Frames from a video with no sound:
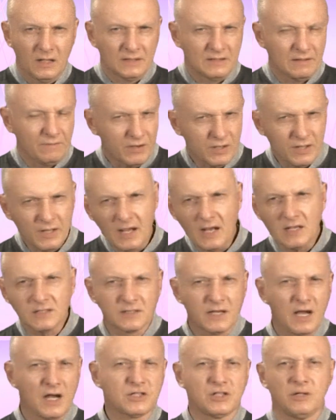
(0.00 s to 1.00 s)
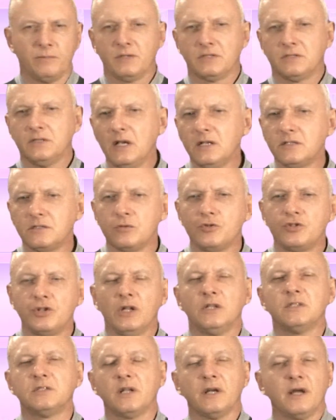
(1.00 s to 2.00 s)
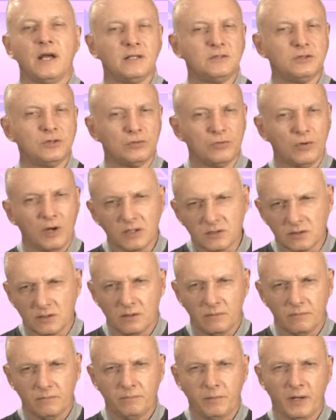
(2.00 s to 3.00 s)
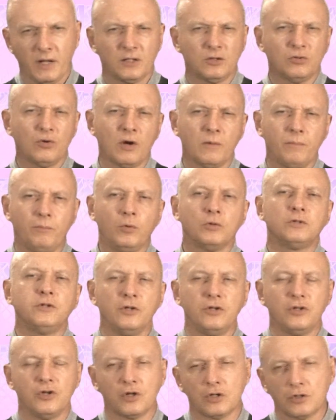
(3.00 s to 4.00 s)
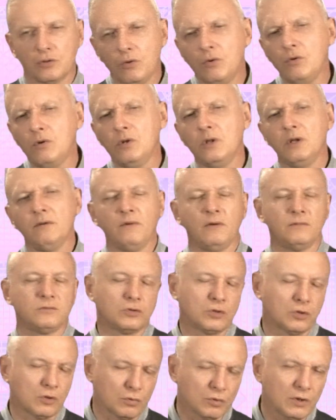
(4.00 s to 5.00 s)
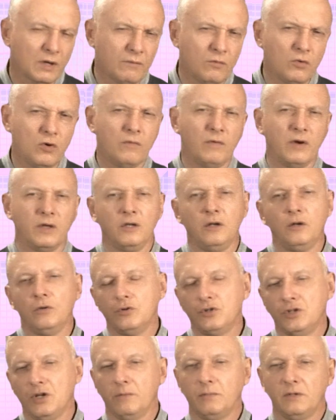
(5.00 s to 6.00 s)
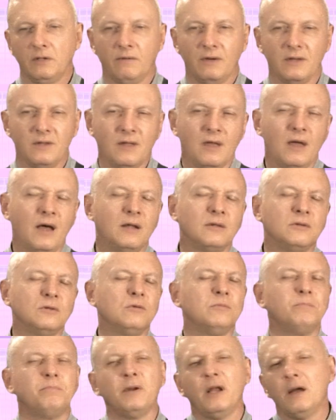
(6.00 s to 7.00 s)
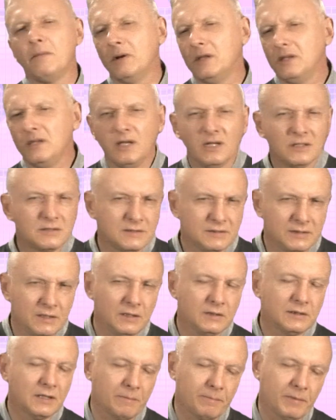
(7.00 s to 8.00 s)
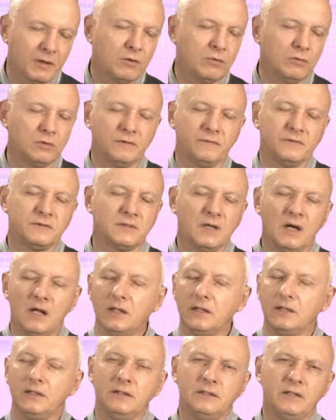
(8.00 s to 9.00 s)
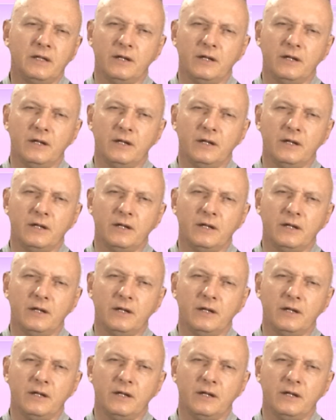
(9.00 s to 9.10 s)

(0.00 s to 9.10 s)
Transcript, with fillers: Наверняка с каждым из нас случалась такая ситуация, при которой после тяжелого, трудового или учебного дня, ну прямо нет сил на поход в зал и